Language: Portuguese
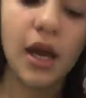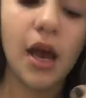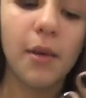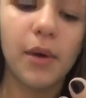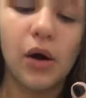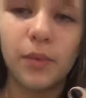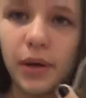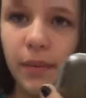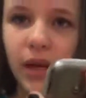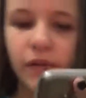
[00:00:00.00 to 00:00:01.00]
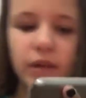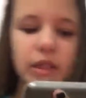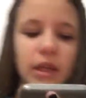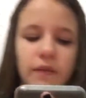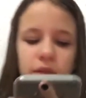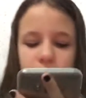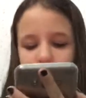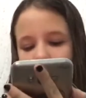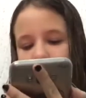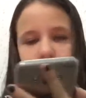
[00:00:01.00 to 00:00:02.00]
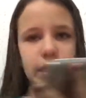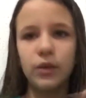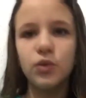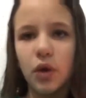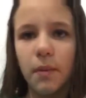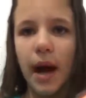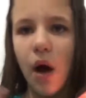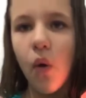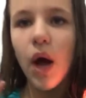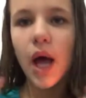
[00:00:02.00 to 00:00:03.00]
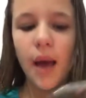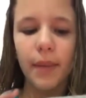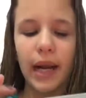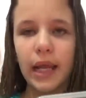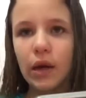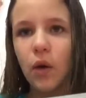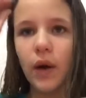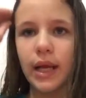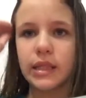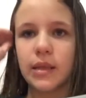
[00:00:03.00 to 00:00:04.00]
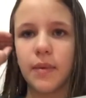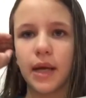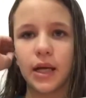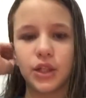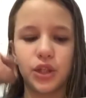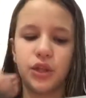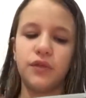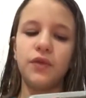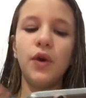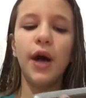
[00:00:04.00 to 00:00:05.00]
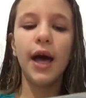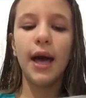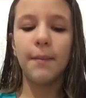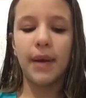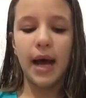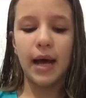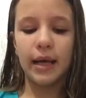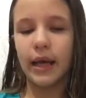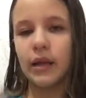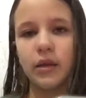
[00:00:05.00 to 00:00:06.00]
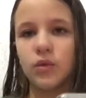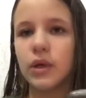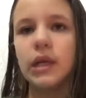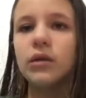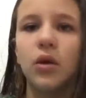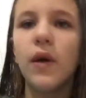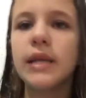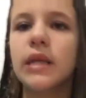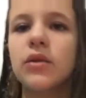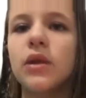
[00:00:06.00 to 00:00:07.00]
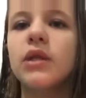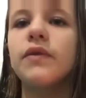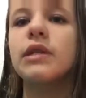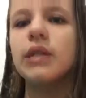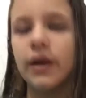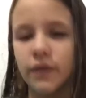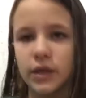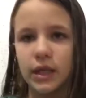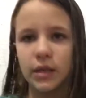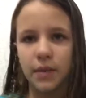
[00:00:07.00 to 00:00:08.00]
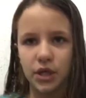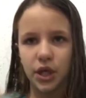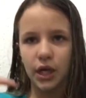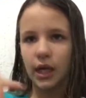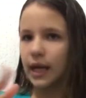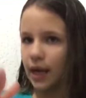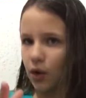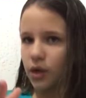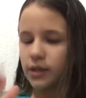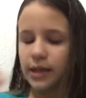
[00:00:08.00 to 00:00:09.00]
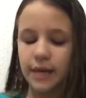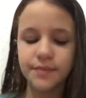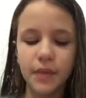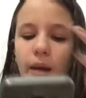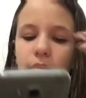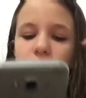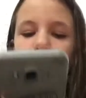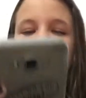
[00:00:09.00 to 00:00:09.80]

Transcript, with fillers: Bom, primeiro eu vou ensinar vocês a fazer um normal. Pra quem não conhece esse aplicativo, pra quem nunca entrou essas coisas, eu vou ensinar vocês a mexerem nele agora, tá? Bom,